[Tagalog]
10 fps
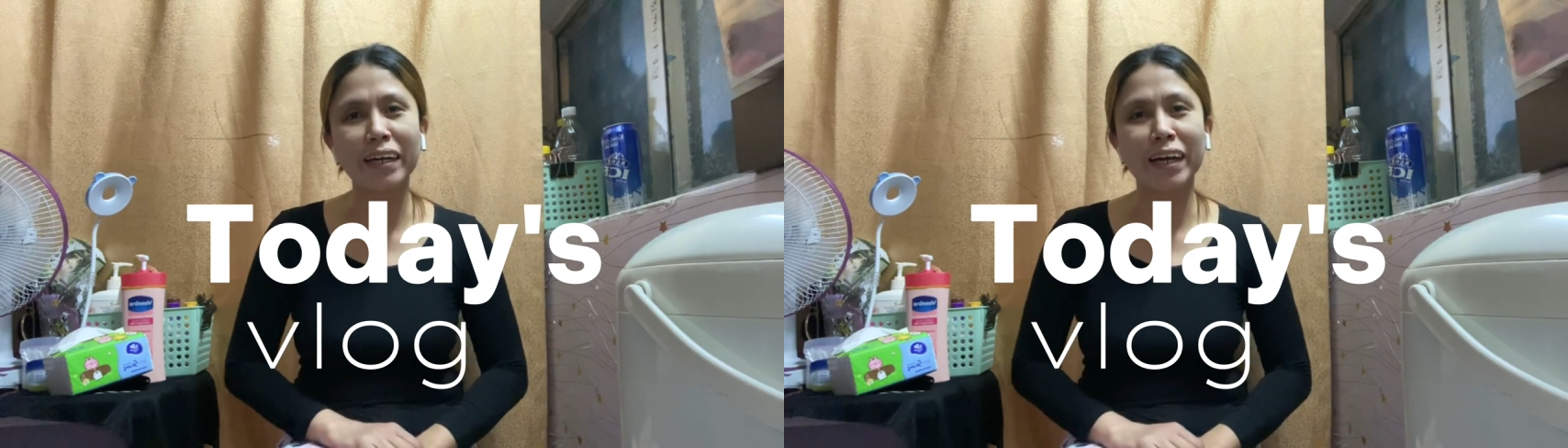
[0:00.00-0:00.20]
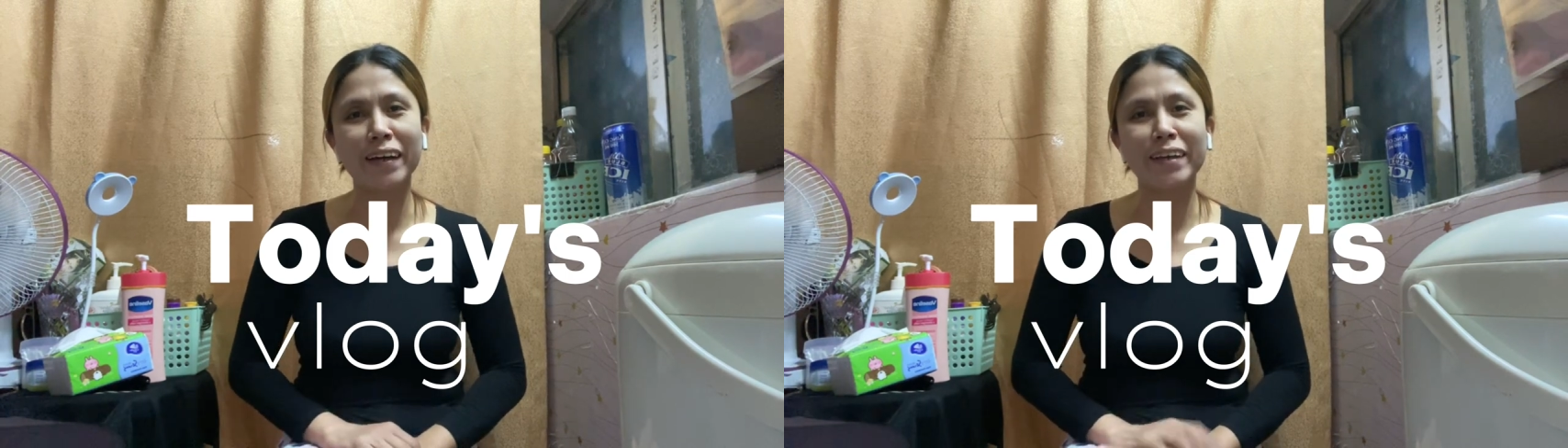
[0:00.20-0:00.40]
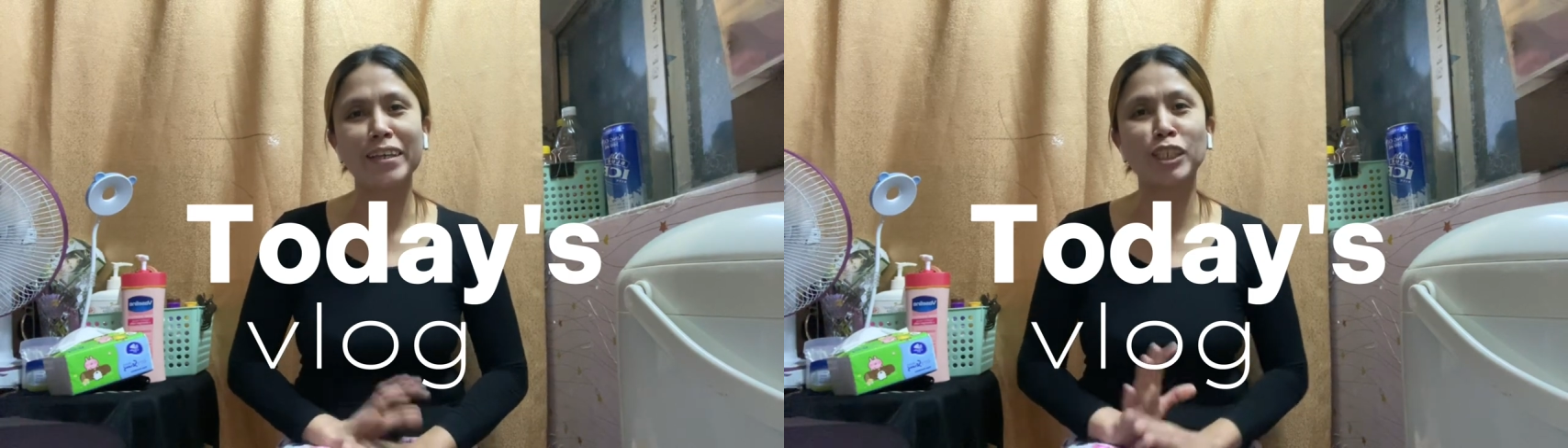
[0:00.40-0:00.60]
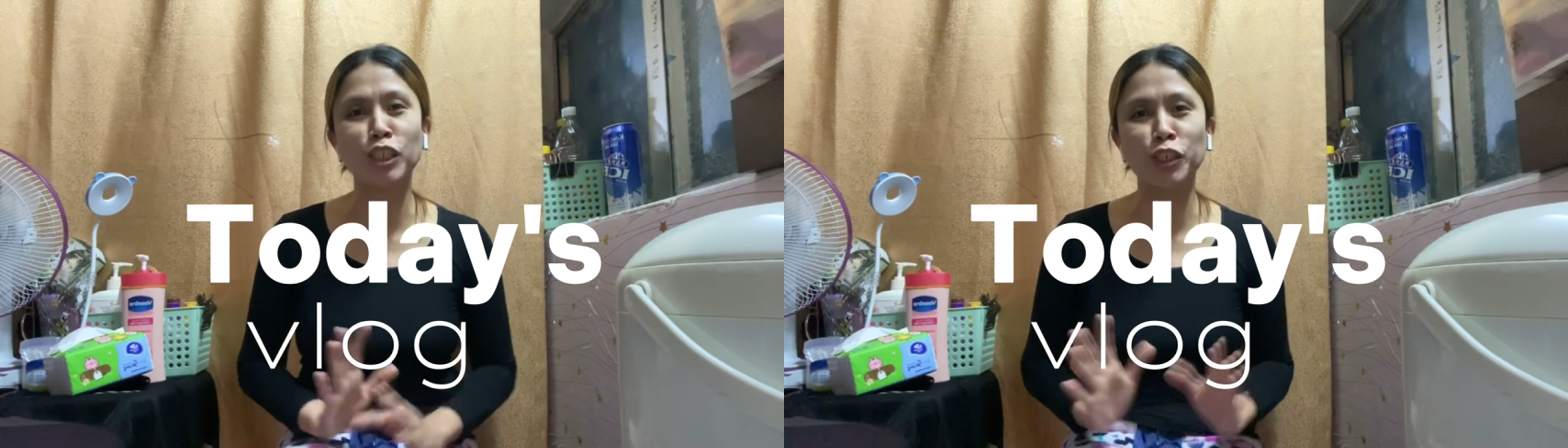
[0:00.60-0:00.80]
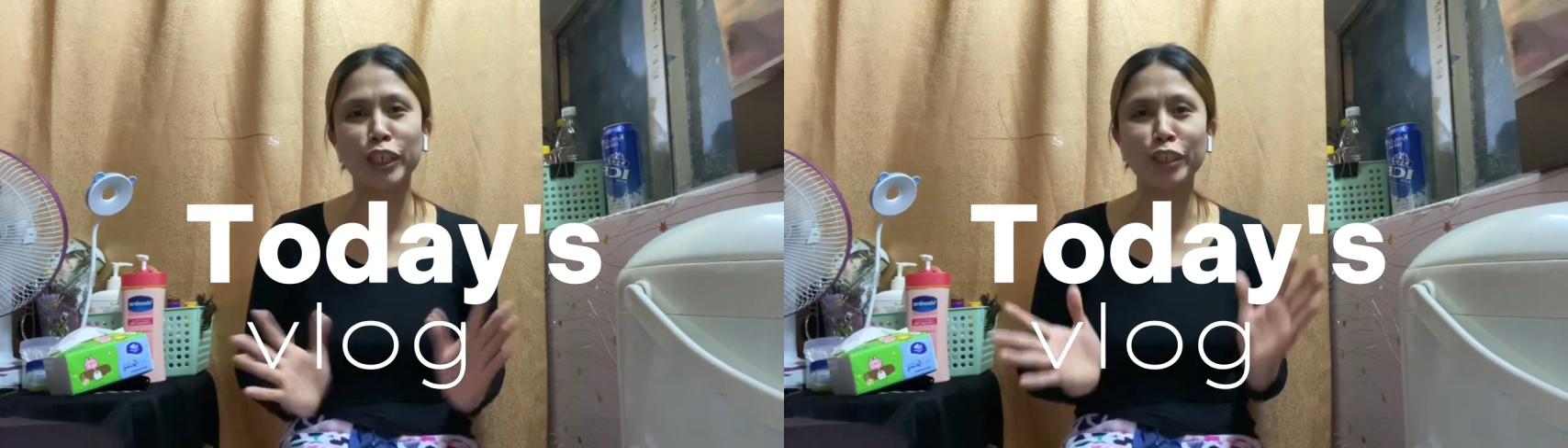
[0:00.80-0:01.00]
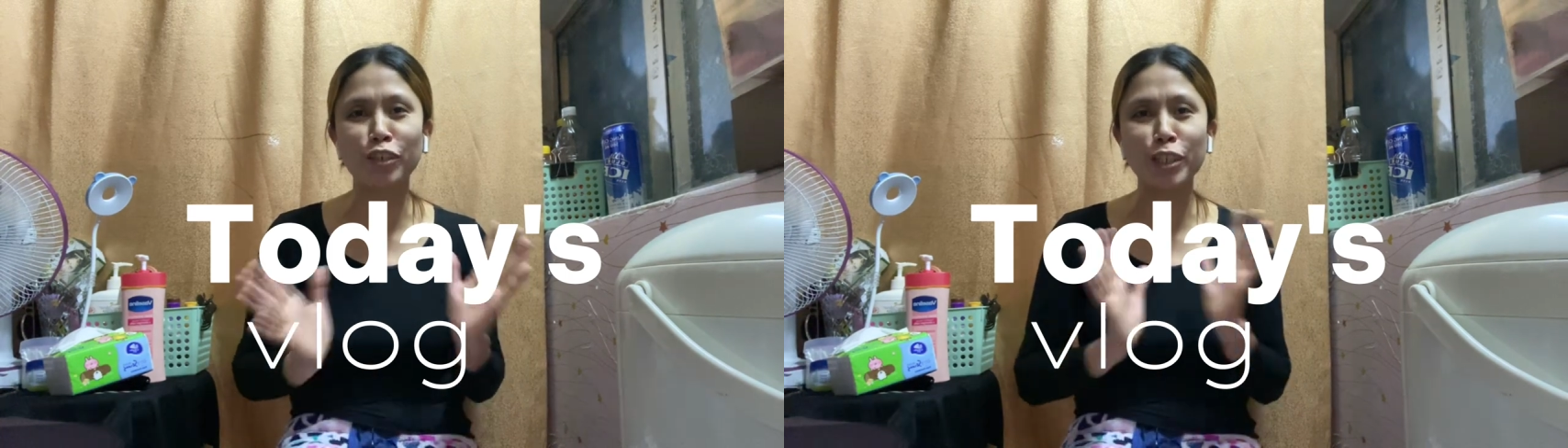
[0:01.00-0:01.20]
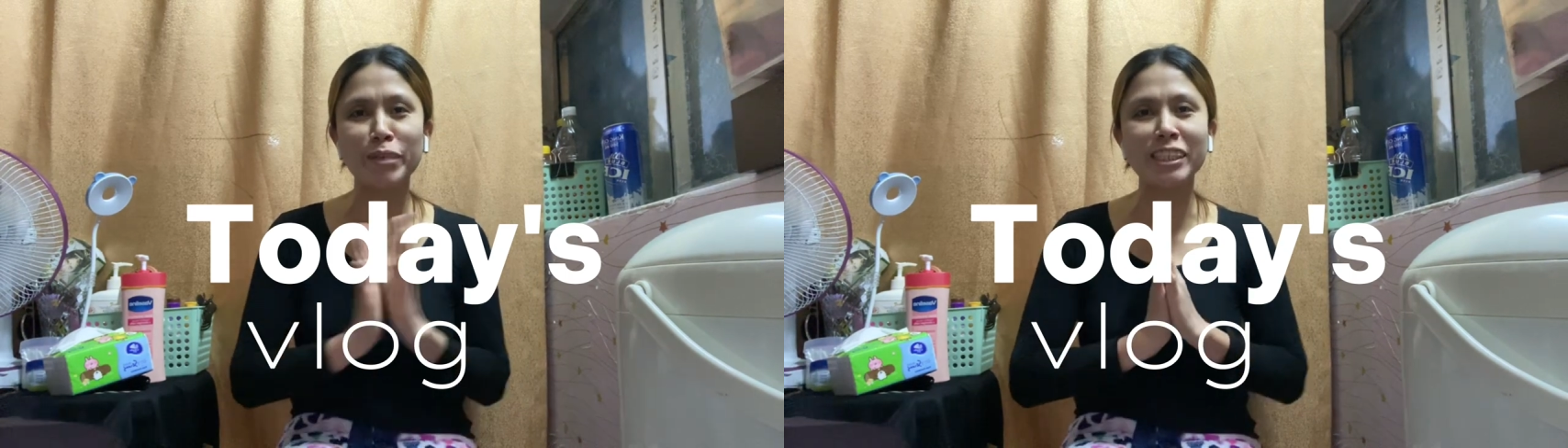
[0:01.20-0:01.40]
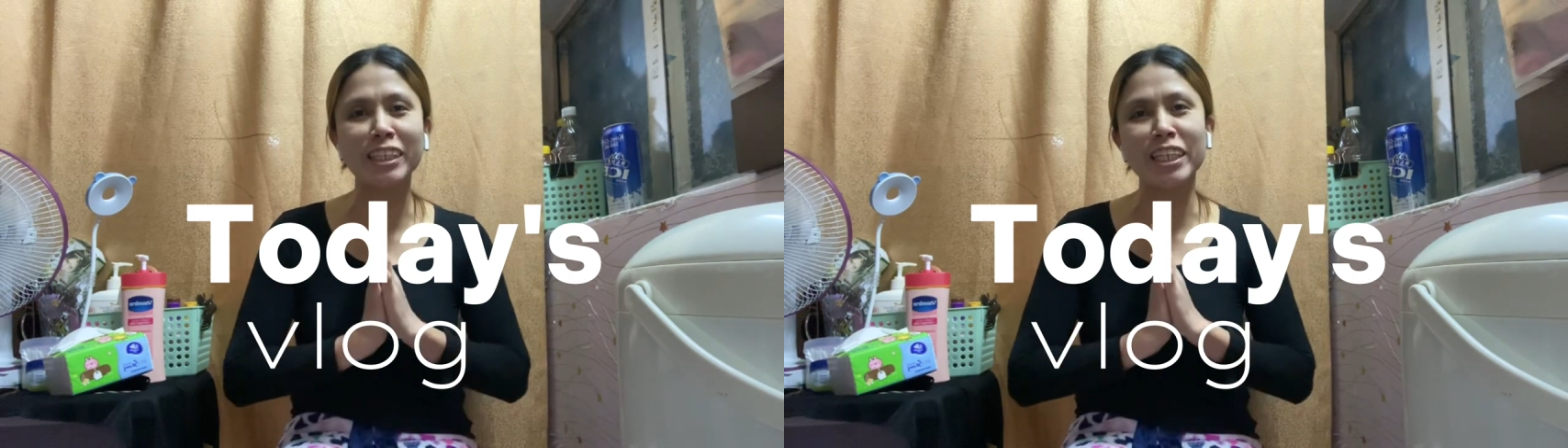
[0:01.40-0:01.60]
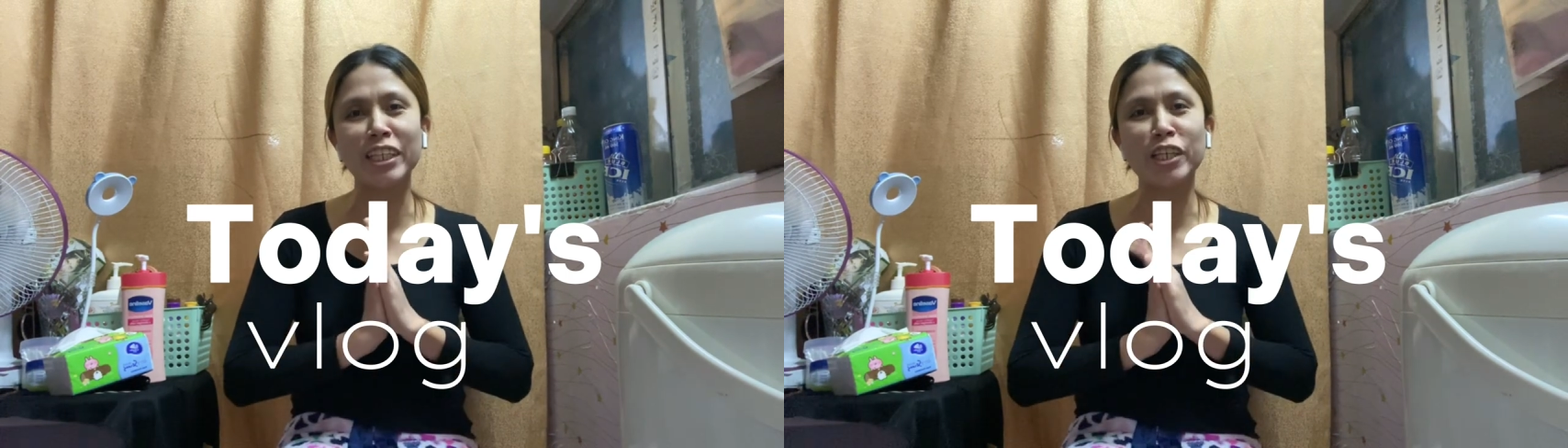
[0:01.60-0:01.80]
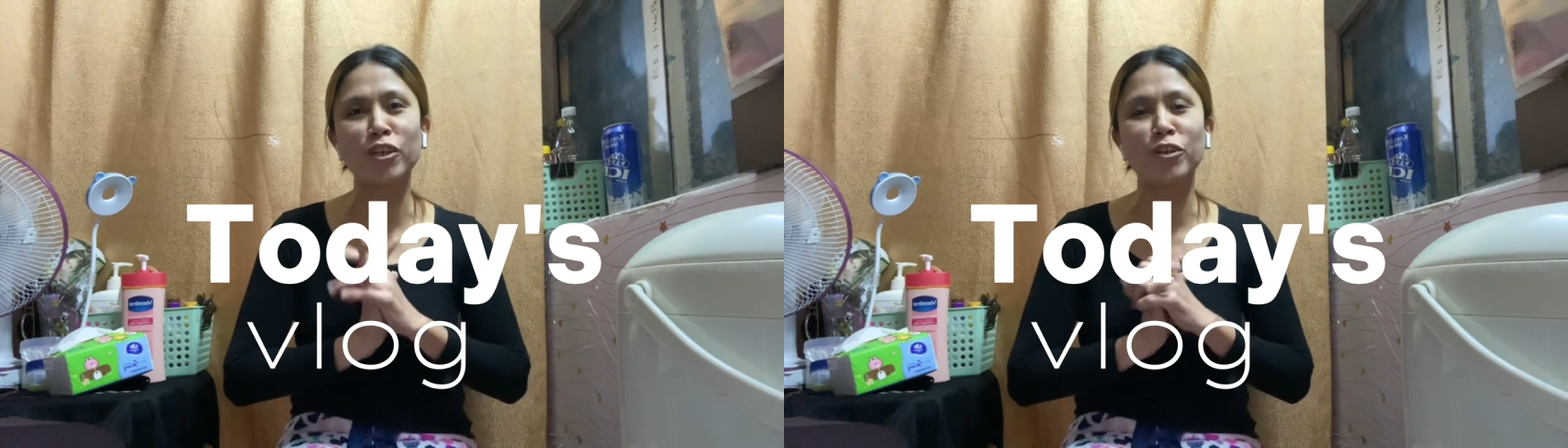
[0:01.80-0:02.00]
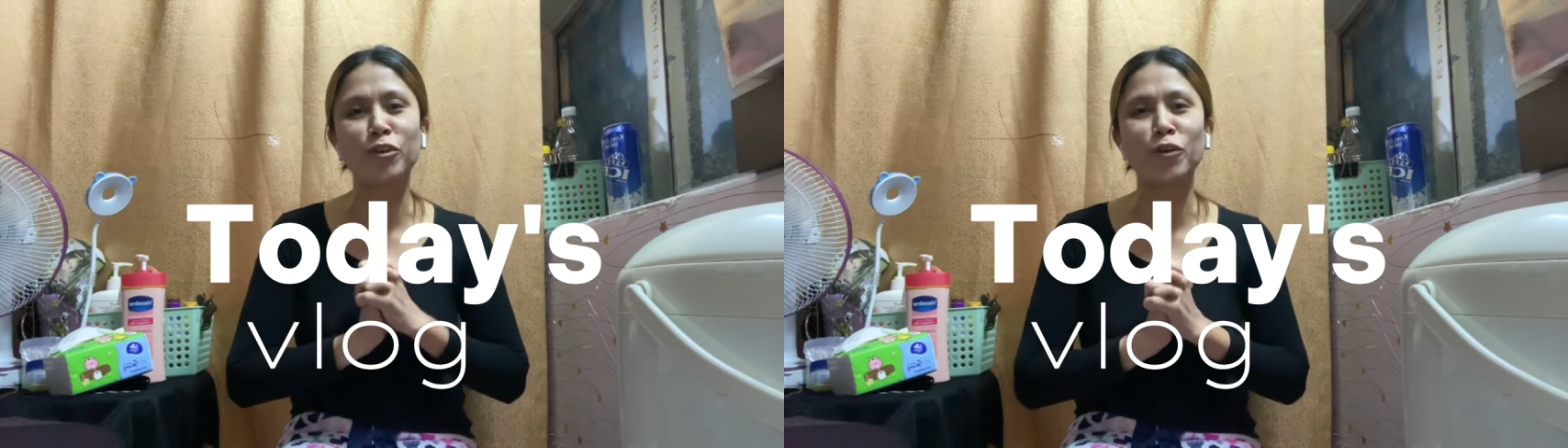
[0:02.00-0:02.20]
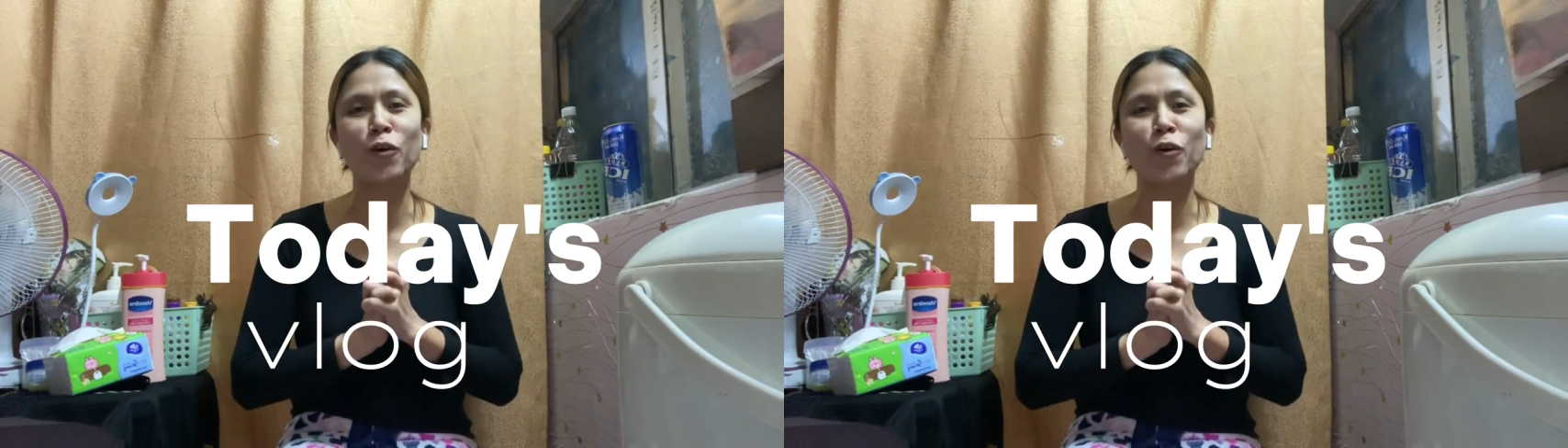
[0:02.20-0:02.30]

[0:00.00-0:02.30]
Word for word: ay si-share ko naman sa inyo